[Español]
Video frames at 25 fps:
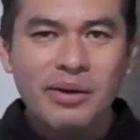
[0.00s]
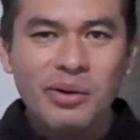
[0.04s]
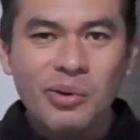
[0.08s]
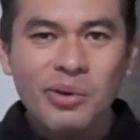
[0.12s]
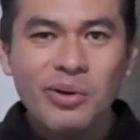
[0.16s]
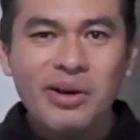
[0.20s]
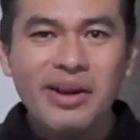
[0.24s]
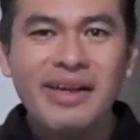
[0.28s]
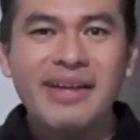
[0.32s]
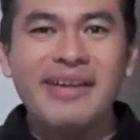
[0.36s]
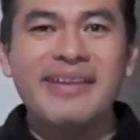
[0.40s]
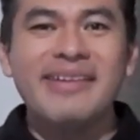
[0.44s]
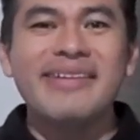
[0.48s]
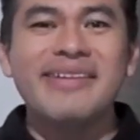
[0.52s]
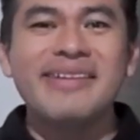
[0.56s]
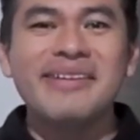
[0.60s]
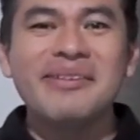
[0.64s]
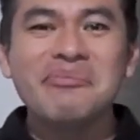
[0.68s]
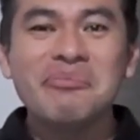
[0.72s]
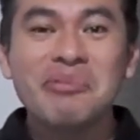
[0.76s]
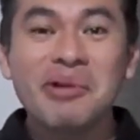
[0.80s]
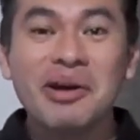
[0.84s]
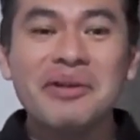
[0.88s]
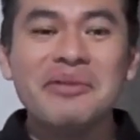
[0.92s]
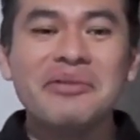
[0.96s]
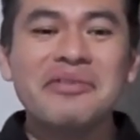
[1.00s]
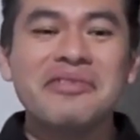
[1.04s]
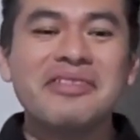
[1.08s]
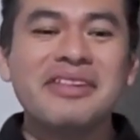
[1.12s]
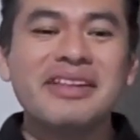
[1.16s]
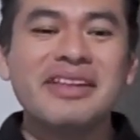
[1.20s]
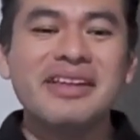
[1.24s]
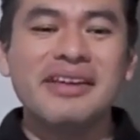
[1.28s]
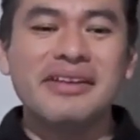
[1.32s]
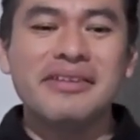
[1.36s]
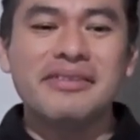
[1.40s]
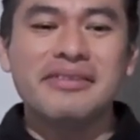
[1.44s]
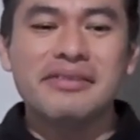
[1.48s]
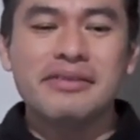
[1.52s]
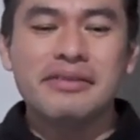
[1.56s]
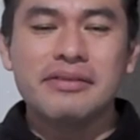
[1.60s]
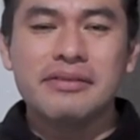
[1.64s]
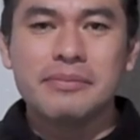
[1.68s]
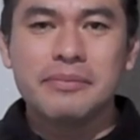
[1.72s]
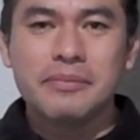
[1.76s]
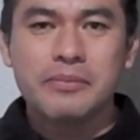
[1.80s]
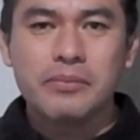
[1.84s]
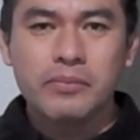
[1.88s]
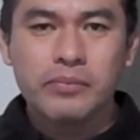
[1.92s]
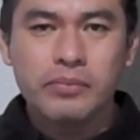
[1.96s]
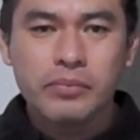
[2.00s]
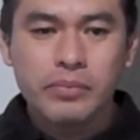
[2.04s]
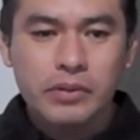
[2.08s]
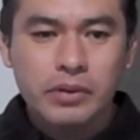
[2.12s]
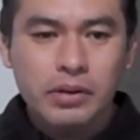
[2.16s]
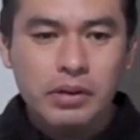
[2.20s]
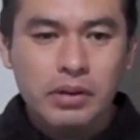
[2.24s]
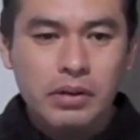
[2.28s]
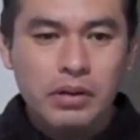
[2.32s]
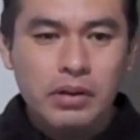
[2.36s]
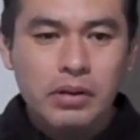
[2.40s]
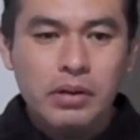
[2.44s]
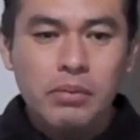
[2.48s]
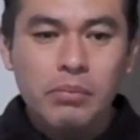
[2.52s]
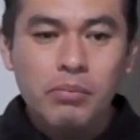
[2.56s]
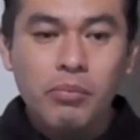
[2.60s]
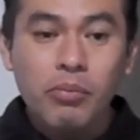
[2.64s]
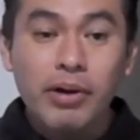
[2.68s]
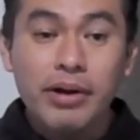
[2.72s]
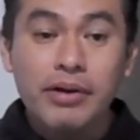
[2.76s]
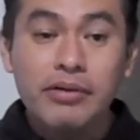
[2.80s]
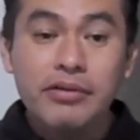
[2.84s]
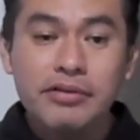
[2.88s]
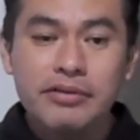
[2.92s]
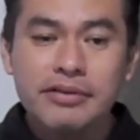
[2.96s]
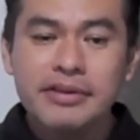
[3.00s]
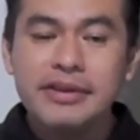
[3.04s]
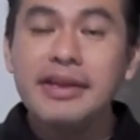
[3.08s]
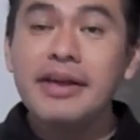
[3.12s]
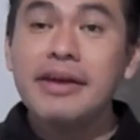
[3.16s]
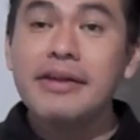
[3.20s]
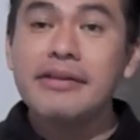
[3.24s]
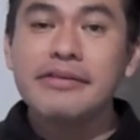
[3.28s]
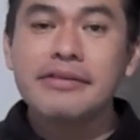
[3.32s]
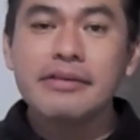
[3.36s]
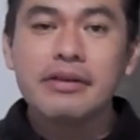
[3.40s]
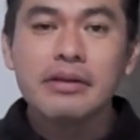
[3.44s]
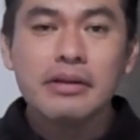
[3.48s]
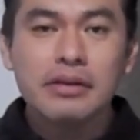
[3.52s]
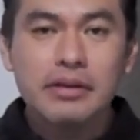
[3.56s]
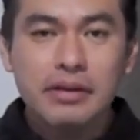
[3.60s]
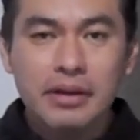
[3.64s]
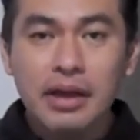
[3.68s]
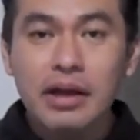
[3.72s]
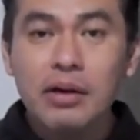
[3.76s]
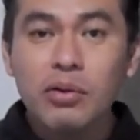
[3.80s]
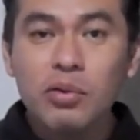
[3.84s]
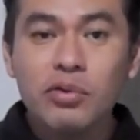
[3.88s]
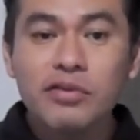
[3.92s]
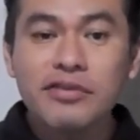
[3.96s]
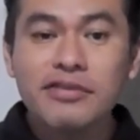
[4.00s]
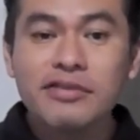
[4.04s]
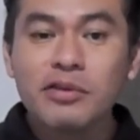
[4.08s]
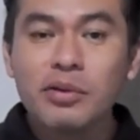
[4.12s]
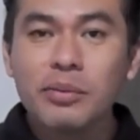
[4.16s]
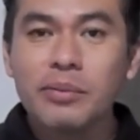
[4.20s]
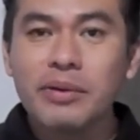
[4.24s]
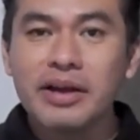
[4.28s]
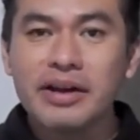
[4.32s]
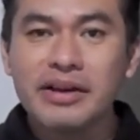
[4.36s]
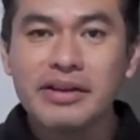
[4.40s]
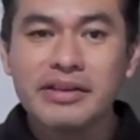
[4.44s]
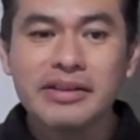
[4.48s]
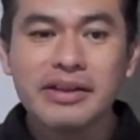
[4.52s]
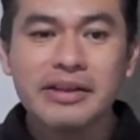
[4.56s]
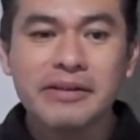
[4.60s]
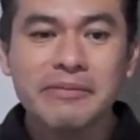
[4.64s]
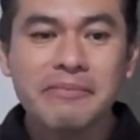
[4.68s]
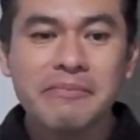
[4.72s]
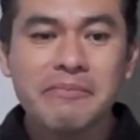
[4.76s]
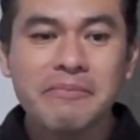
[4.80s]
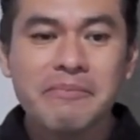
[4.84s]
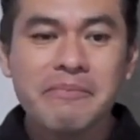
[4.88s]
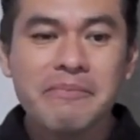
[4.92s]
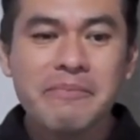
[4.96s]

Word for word: Hola, buenos días. Buenos días, qué gusto verte.